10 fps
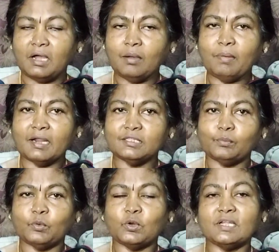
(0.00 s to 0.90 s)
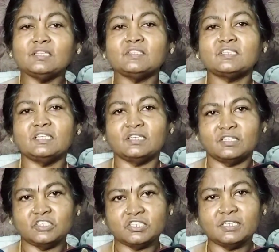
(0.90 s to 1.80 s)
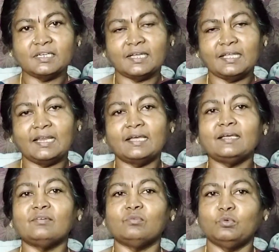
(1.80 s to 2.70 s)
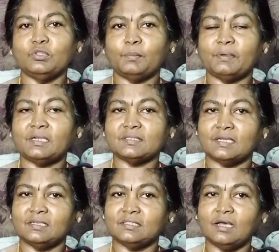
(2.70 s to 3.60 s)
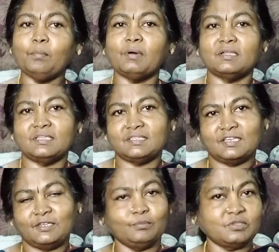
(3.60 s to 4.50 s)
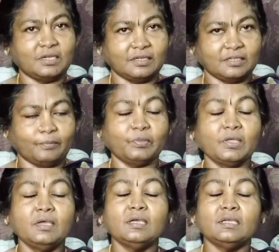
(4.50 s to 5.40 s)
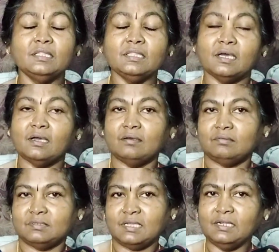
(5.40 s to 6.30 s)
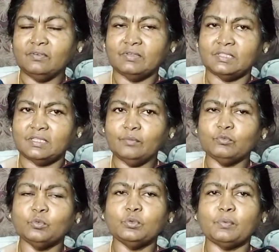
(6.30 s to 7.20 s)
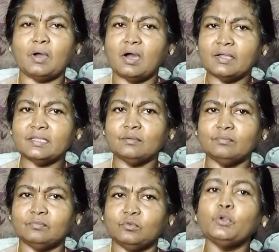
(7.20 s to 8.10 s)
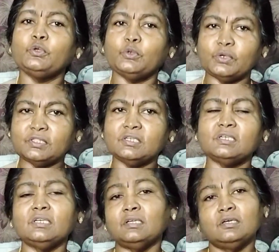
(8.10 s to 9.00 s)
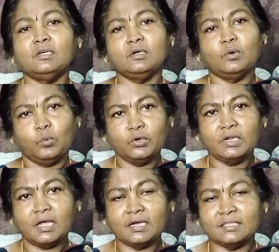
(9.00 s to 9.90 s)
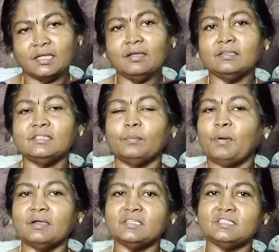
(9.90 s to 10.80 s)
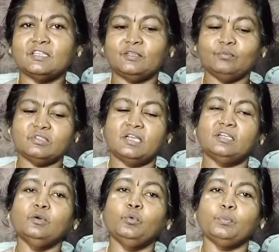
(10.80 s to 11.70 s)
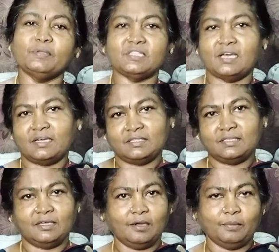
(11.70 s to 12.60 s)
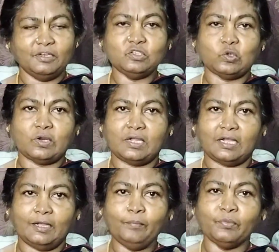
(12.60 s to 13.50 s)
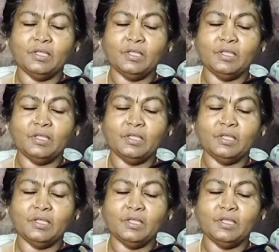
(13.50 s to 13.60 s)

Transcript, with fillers: மகாபாரத போரில் ஸ்ரீ கிருஷ்ணர் கையில் ஊதப்பட்ட சங்கு தான் பாஞ்சஜன்யம் சங்கு இந்த சங்கு வந்து ஒரு ஆயிரம் ஒரு யுகத்துக்கு ஒன்றாக தான் இந்த பாஞ்சஜன்யம் சங்கு உற்பத்தி ஆகுது அப்படின்னு சொல்கிறாங்க